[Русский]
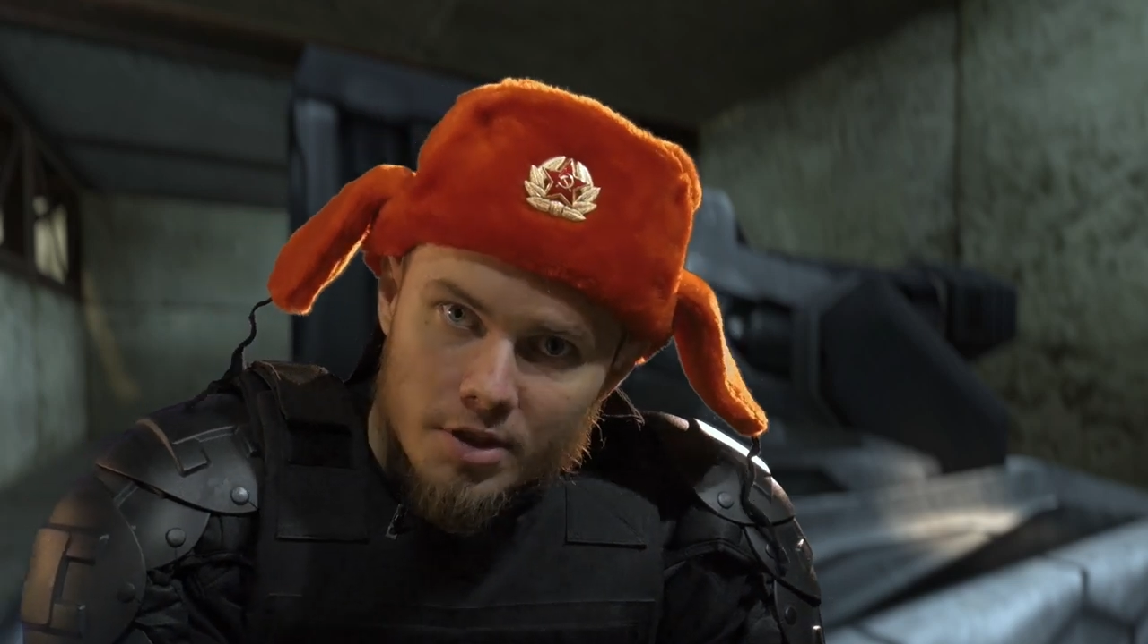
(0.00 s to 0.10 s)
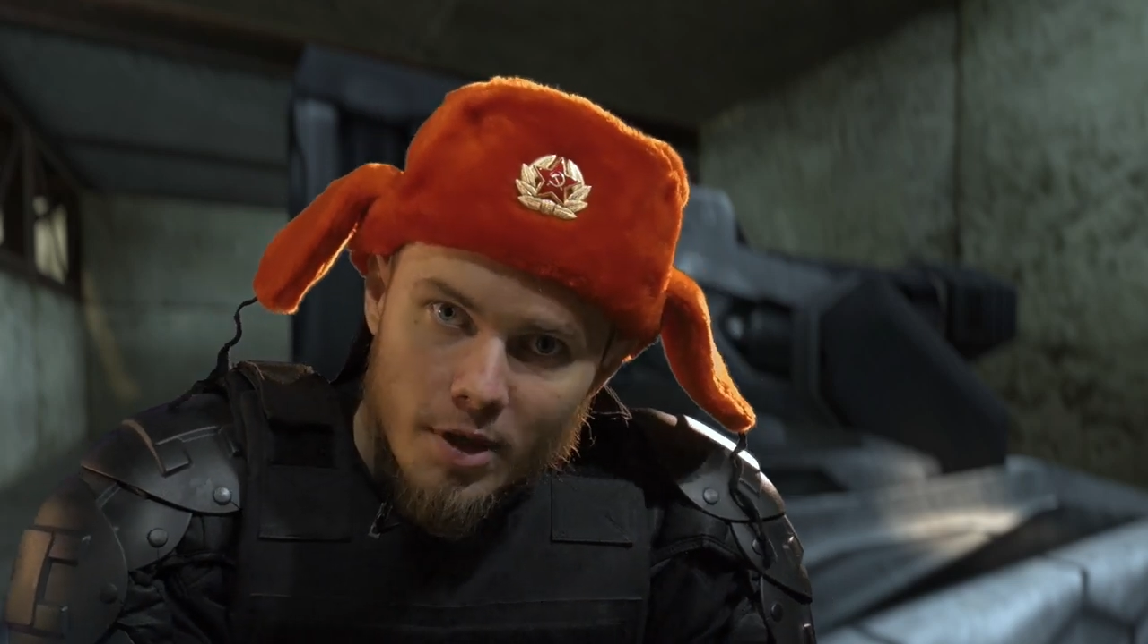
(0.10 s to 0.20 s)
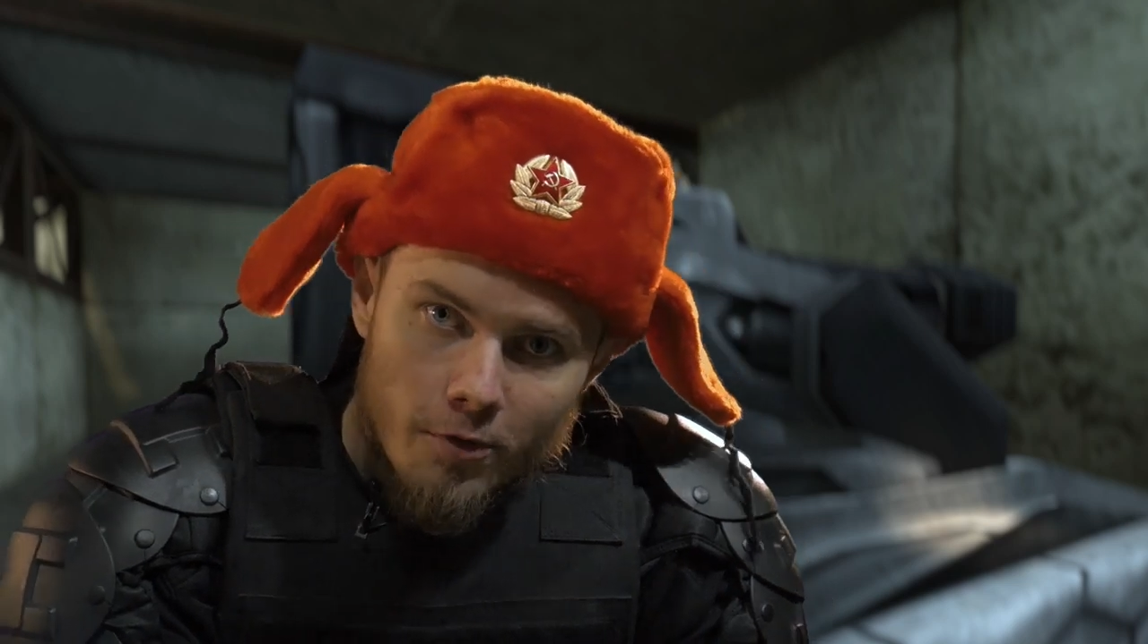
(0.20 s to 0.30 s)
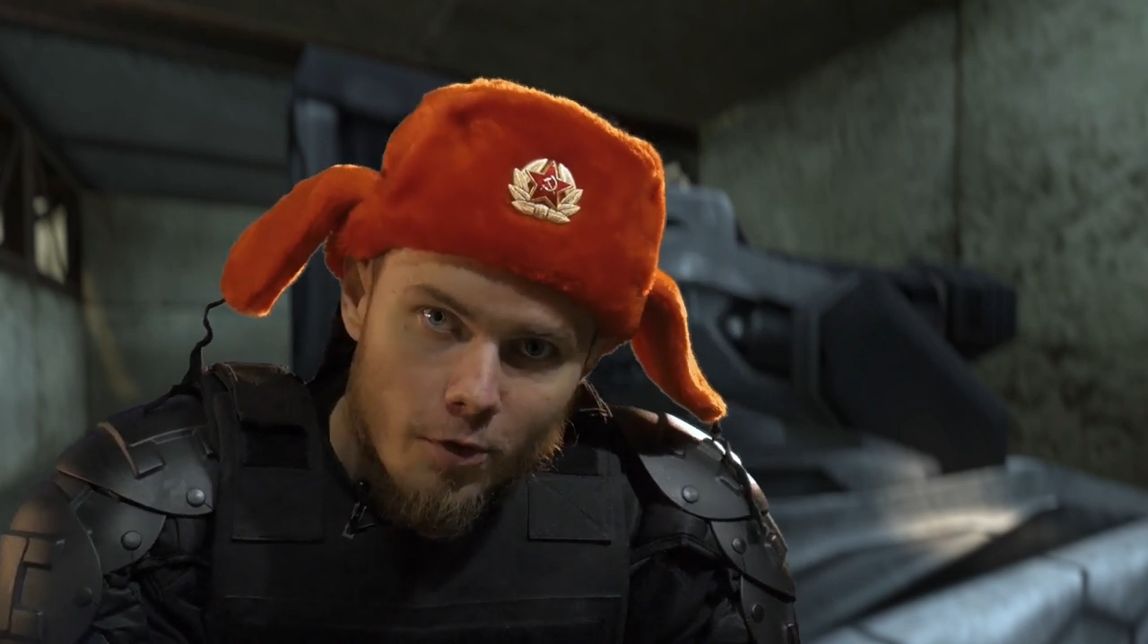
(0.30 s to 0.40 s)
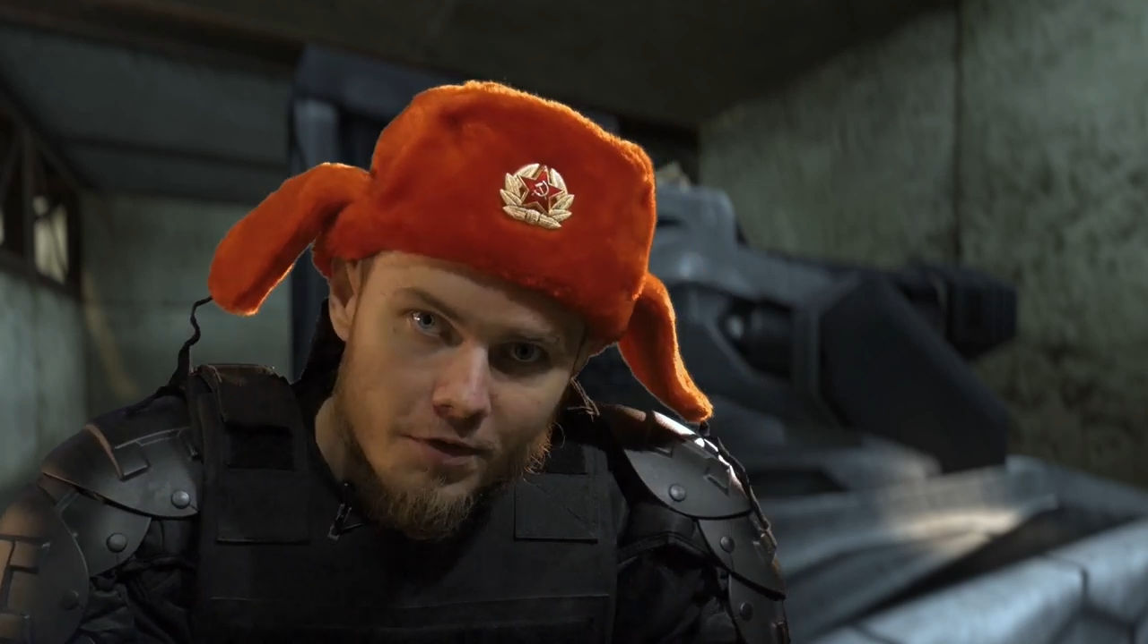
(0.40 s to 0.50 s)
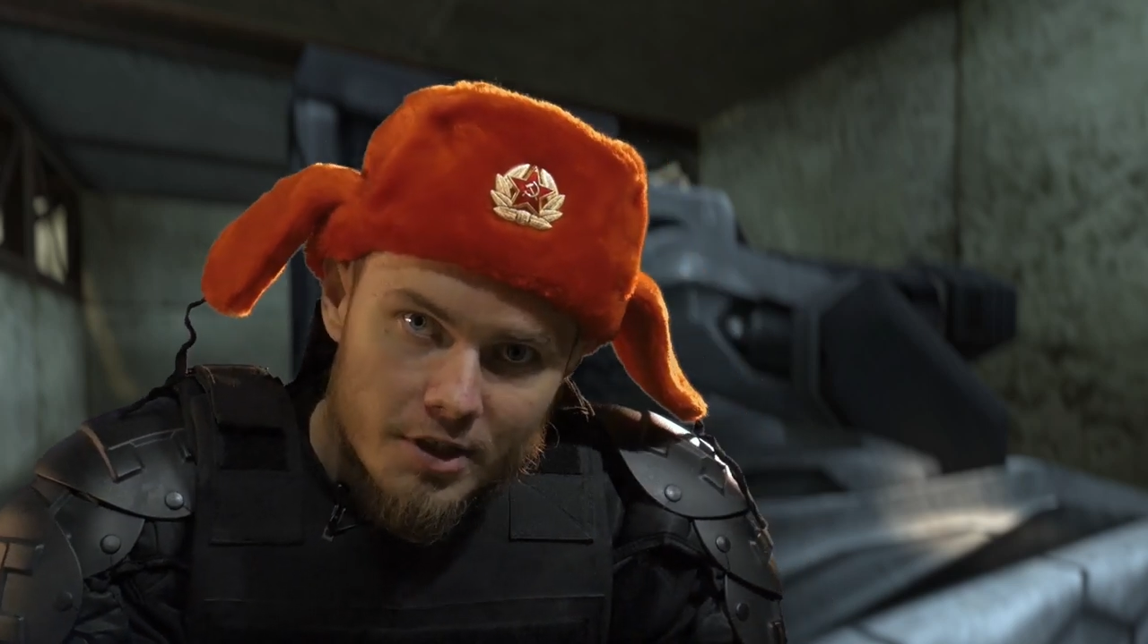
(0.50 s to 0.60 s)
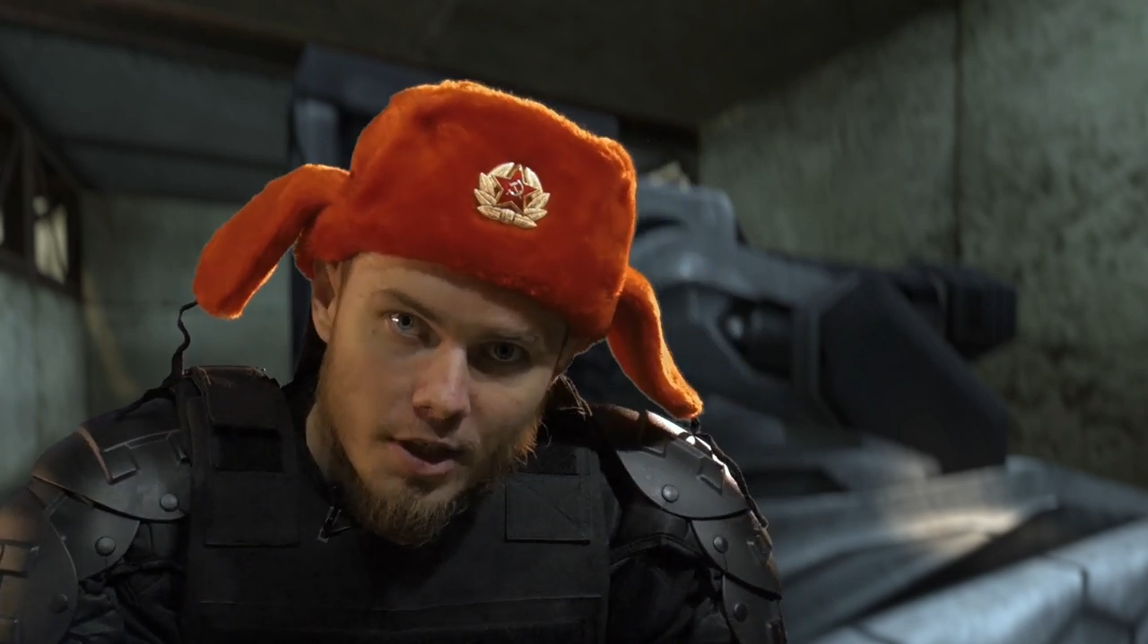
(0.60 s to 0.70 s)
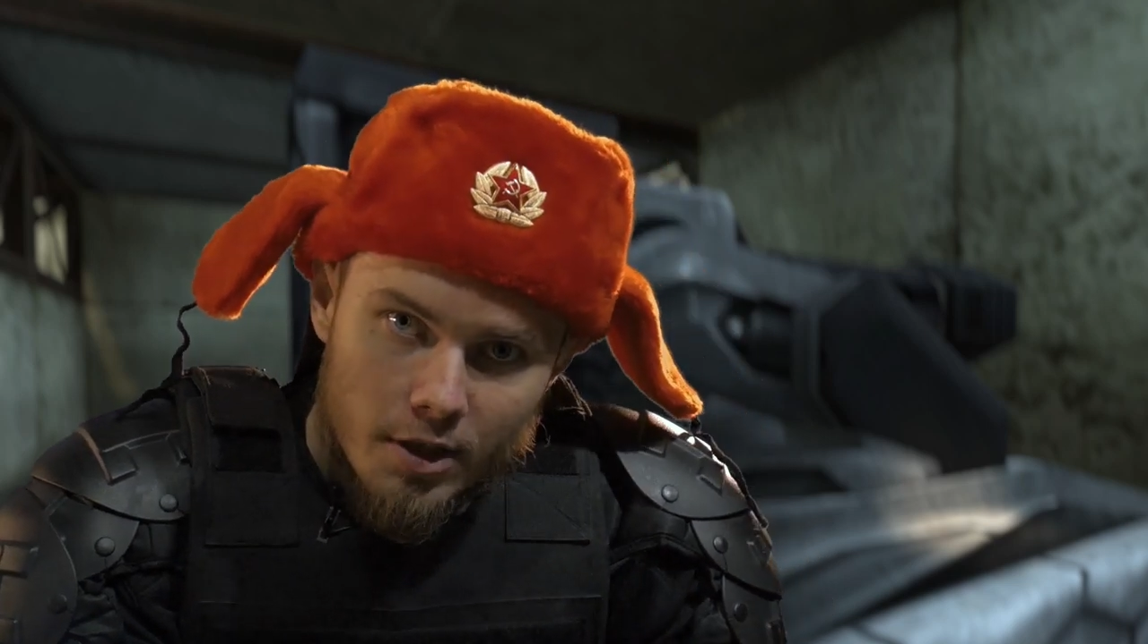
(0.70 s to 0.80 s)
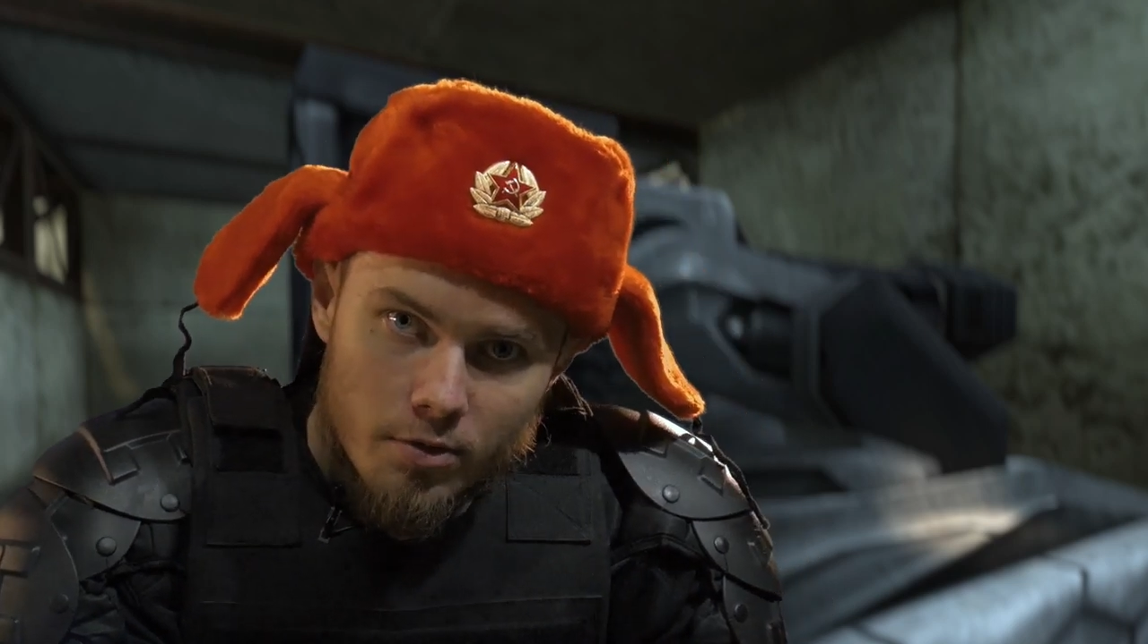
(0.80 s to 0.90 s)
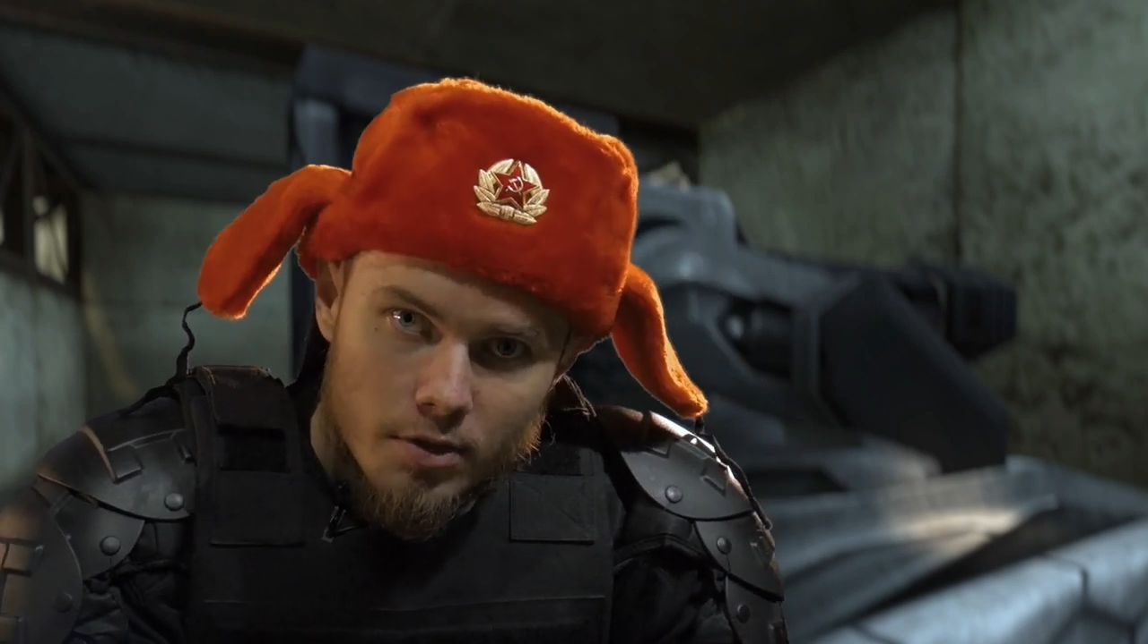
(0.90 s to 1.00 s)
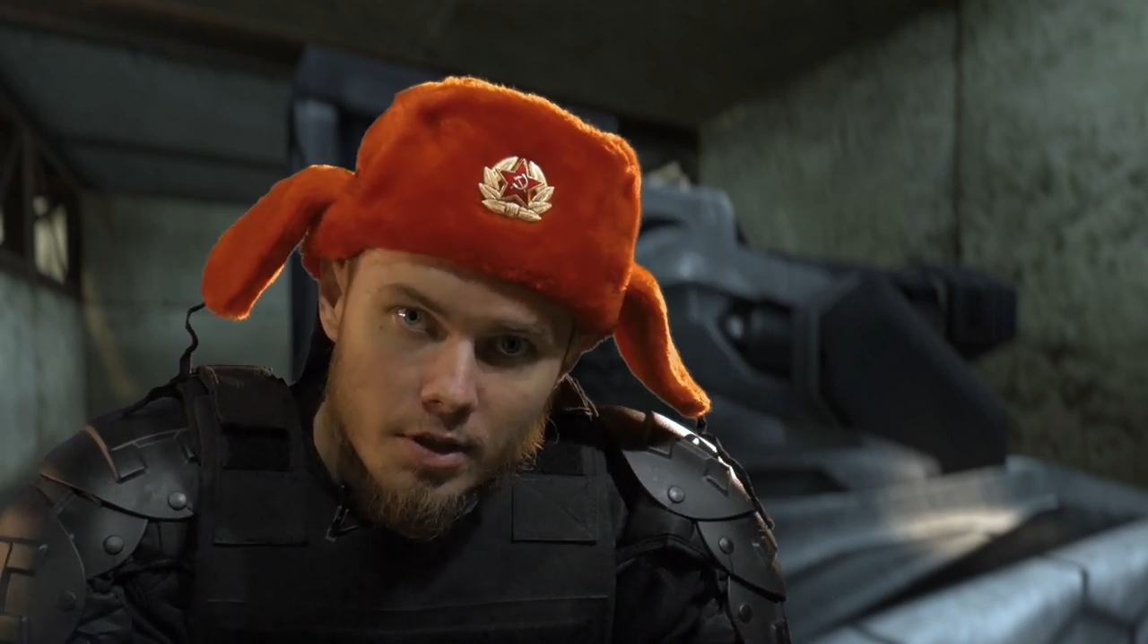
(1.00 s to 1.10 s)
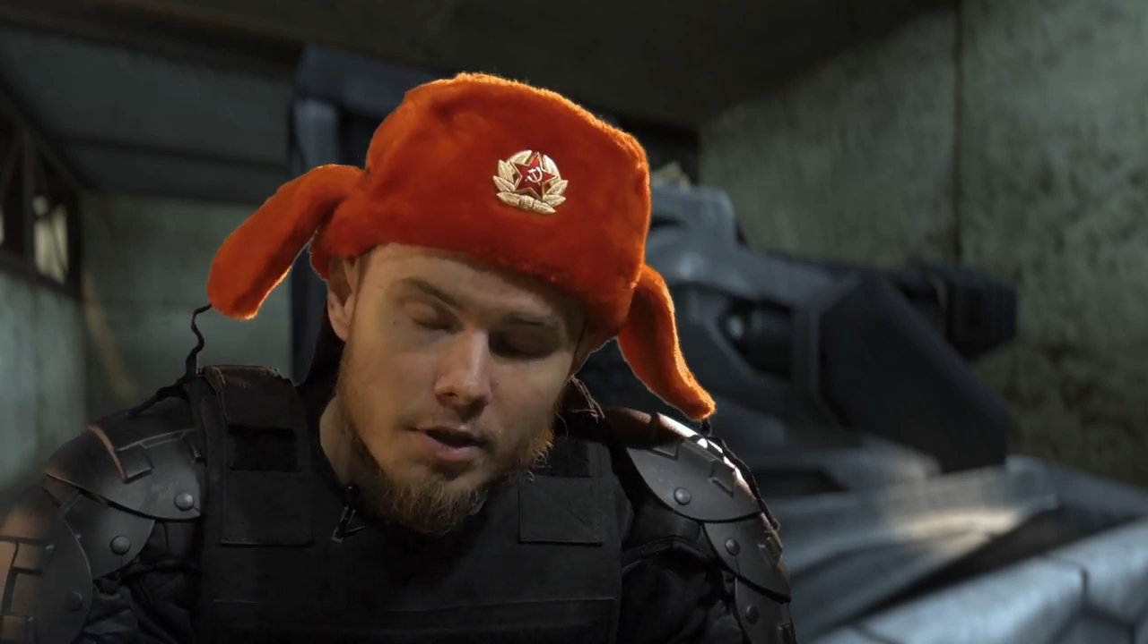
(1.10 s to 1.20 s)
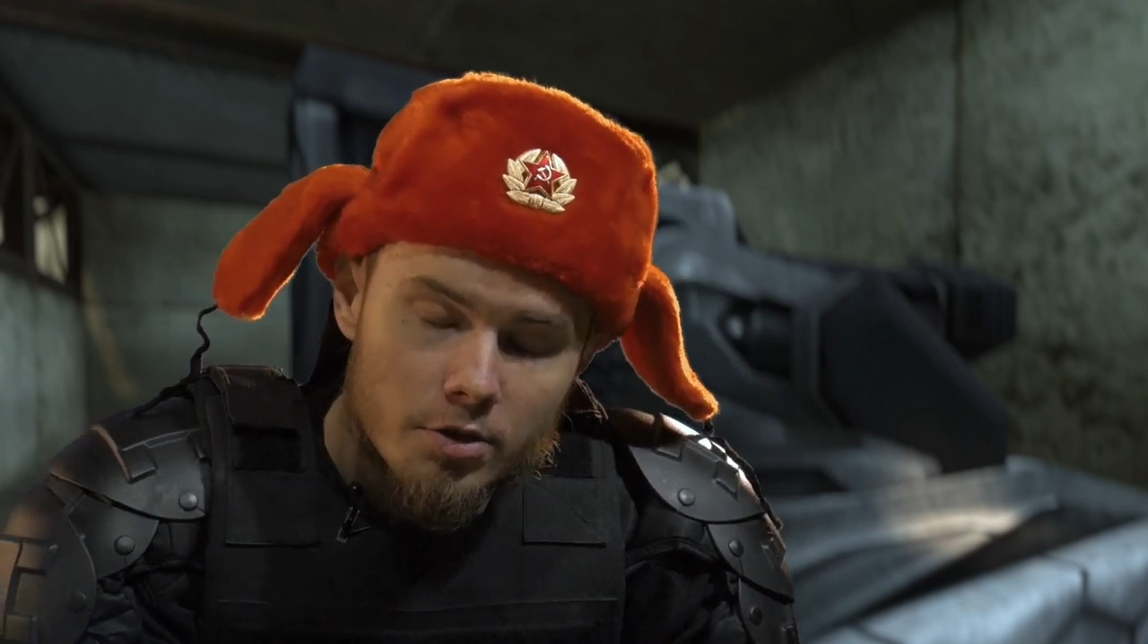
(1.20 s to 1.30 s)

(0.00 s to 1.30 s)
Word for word: но тебя в офисе нету,